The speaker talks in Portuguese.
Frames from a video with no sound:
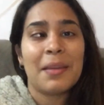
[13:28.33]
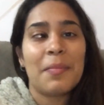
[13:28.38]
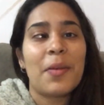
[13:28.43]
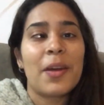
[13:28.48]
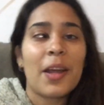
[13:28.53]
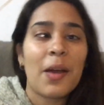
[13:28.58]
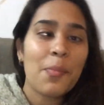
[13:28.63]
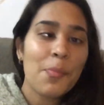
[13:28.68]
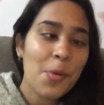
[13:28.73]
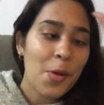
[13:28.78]

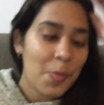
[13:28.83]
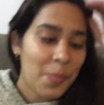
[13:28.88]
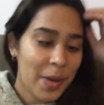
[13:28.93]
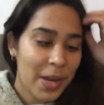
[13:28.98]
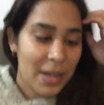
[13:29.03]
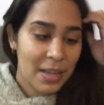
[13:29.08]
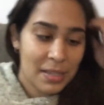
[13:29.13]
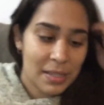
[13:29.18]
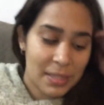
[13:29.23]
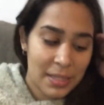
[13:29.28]
demorar um pouco
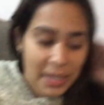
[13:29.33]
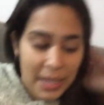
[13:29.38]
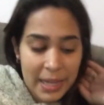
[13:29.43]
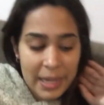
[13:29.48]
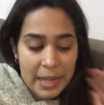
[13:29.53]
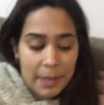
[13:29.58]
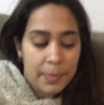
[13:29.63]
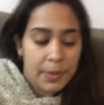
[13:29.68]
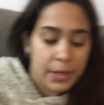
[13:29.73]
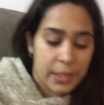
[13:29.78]
pra nascer,
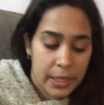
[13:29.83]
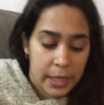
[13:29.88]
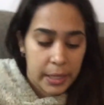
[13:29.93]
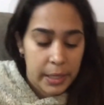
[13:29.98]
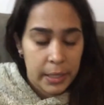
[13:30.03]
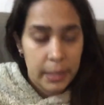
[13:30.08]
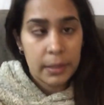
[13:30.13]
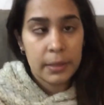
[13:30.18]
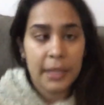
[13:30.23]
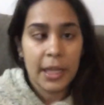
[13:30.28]
né?
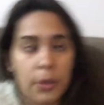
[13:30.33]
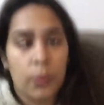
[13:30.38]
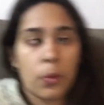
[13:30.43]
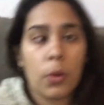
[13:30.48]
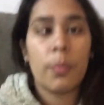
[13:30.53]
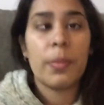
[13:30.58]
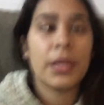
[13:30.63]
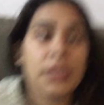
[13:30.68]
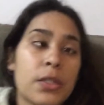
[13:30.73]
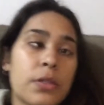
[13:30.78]
Porque tá no
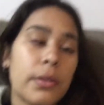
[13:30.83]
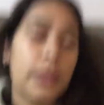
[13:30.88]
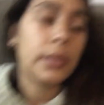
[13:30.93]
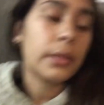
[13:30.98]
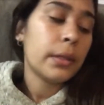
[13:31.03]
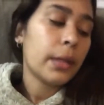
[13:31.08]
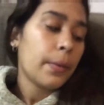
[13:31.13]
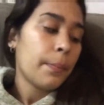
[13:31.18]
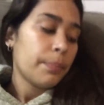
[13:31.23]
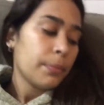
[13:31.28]
começo
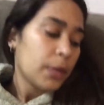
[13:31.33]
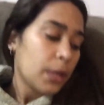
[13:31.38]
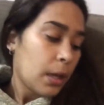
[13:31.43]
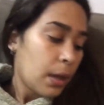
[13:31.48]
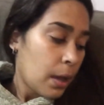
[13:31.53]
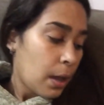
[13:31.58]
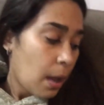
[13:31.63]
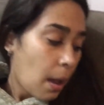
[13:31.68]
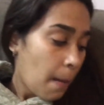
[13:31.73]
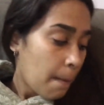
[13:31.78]
ainda.
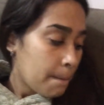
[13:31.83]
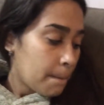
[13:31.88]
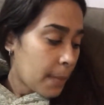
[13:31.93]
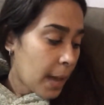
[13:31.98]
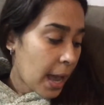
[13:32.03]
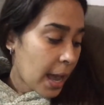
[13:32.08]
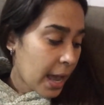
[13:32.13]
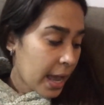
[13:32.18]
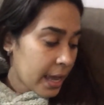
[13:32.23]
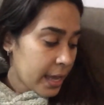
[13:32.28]

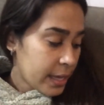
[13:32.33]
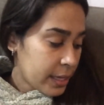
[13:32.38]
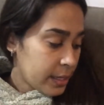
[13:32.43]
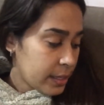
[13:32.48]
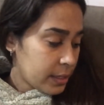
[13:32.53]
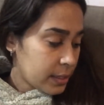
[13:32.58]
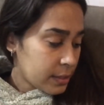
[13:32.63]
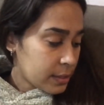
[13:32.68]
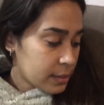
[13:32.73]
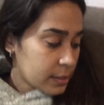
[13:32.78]

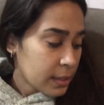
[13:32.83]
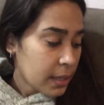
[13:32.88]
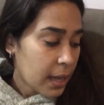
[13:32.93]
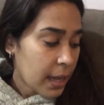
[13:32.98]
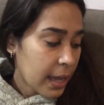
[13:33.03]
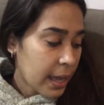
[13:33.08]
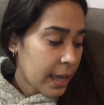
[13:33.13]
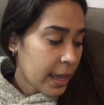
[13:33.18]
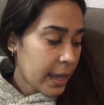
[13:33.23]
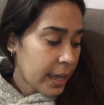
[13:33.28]
Mas
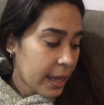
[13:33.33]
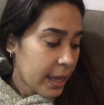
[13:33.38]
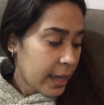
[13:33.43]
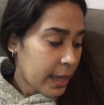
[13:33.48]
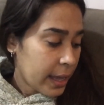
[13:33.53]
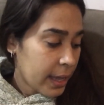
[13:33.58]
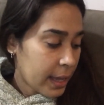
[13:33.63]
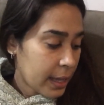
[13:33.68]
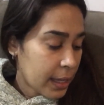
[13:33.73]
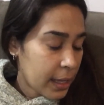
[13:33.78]

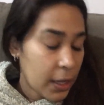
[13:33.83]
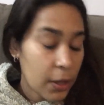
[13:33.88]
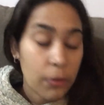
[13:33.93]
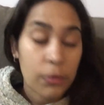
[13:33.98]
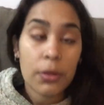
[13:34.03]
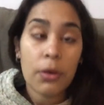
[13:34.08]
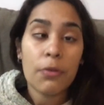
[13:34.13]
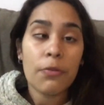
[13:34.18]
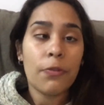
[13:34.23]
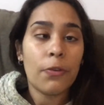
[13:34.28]
é, eu
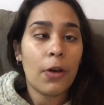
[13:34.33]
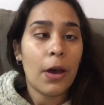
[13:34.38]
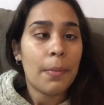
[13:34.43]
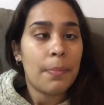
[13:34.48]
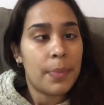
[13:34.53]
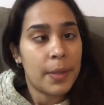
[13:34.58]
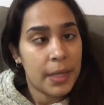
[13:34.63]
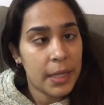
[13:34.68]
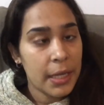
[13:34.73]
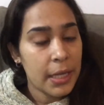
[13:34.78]
não vou
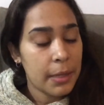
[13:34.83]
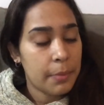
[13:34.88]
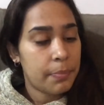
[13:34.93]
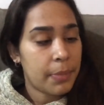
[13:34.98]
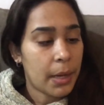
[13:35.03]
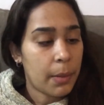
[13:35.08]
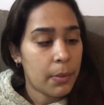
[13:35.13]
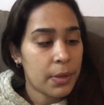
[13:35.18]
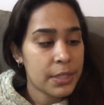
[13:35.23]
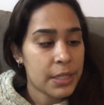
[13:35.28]
abrir
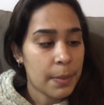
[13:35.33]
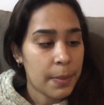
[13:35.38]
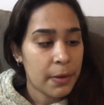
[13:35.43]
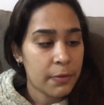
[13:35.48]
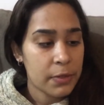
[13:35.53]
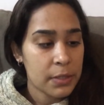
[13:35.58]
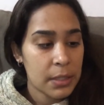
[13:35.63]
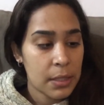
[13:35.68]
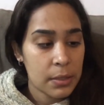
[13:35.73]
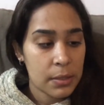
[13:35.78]
pra mostrar pra
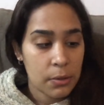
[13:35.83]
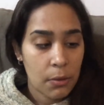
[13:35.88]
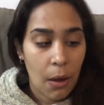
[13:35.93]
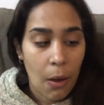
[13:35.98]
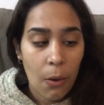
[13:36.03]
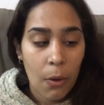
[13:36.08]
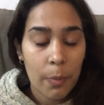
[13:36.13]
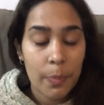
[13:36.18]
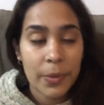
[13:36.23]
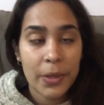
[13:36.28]
vocês
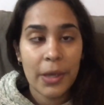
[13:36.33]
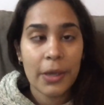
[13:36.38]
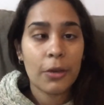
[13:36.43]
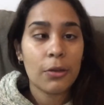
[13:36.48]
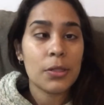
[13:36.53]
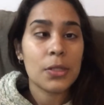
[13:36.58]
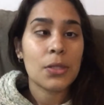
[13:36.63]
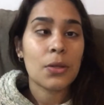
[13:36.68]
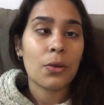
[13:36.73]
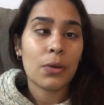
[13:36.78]
qual roupinha que
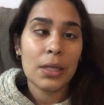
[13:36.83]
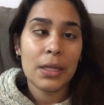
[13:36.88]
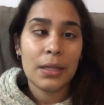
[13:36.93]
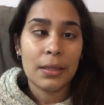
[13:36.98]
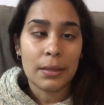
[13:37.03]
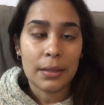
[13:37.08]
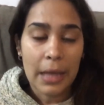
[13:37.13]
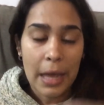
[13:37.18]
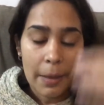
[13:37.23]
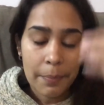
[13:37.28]
eu
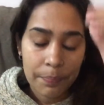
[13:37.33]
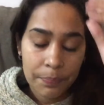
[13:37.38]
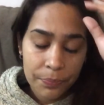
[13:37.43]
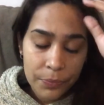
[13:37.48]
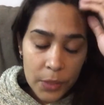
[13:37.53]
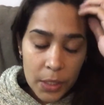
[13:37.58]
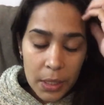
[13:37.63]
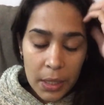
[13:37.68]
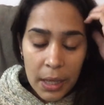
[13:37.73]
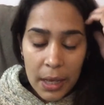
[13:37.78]
escolhi, tá?
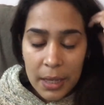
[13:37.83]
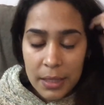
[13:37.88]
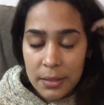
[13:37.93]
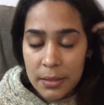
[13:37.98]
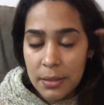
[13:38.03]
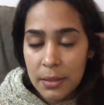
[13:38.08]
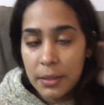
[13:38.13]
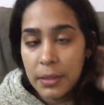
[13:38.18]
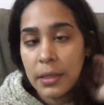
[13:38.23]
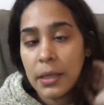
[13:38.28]

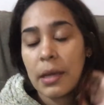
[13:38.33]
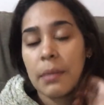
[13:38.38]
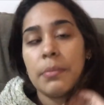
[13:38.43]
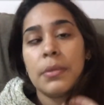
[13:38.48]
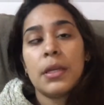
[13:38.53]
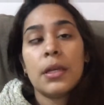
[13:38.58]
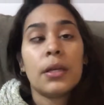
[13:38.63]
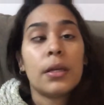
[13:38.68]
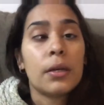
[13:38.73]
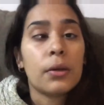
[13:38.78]
Assim que a
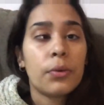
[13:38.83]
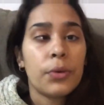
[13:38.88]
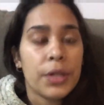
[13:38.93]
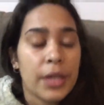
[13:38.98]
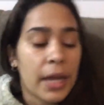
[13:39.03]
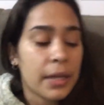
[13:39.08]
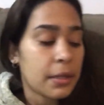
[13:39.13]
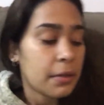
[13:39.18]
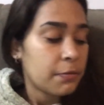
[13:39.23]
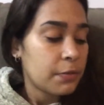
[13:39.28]
minha
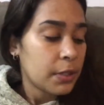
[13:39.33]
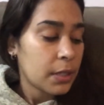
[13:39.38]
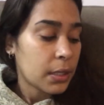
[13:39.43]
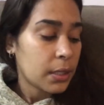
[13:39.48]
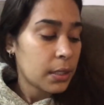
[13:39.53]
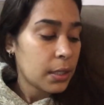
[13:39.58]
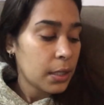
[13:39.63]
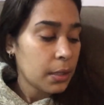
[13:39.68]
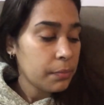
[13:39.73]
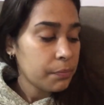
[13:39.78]
cunhada vir
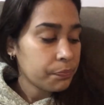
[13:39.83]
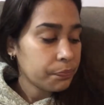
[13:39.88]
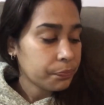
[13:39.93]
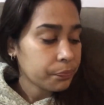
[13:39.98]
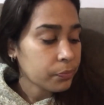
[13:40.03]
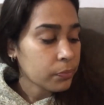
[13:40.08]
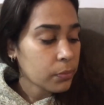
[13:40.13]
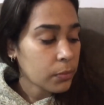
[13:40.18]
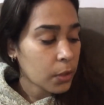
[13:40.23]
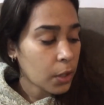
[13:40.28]
aqui,
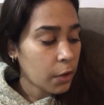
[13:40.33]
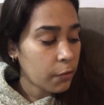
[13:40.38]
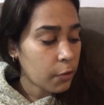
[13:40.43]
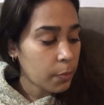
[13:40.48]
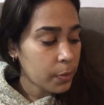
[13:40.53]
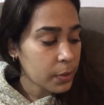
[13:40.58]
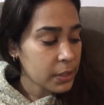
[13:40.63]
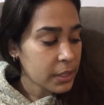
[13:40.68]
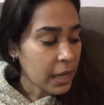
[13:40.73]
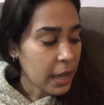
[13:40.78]
eu vou
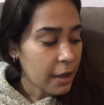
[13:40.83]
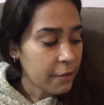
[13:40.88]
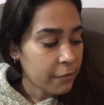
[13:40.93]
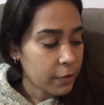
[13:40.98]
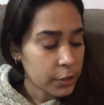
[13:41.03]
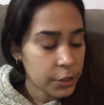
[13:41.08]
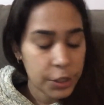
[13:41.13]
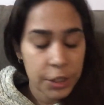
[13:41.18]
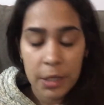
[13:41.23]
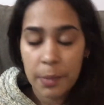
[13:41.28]
postar a
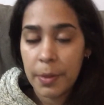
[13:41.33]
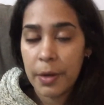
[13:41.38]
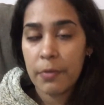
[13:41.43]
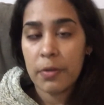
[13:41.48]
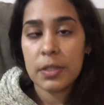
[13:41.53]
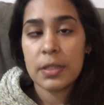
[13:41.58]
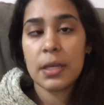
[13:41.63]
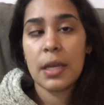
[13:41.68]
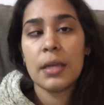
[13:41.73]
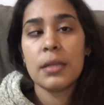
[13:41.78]
fotinha pra
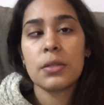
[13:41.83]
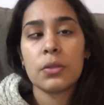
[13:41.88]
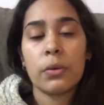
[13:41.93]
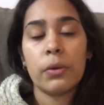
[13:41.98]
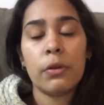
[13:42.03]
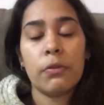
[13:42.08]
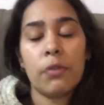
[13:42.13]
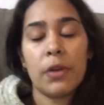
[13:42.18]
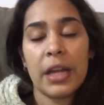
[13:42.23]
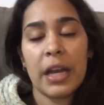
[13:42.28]
vocês, ou
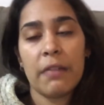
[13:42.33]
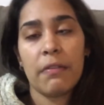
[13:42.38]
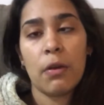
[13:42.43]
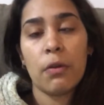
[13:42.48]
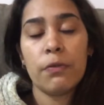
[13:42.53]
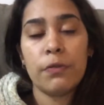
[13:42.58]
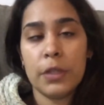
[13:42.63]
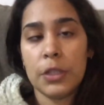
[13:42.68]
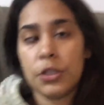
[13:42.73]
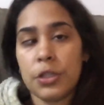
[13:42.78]
eu vou gravar
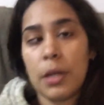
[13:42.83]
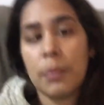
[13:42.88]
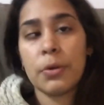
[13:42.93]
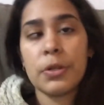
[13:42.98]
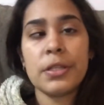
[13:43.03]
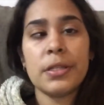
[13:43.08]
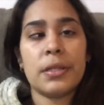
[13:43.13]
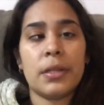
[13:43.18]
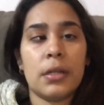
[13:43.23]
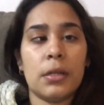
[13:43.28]
um vídeo, né,
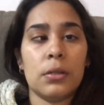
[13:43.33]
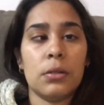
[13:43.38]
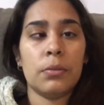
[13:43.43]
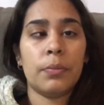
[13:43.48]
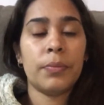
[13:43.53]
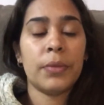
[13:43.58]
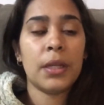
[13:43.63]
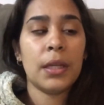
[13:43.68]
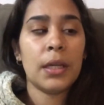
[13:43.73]
mostrando.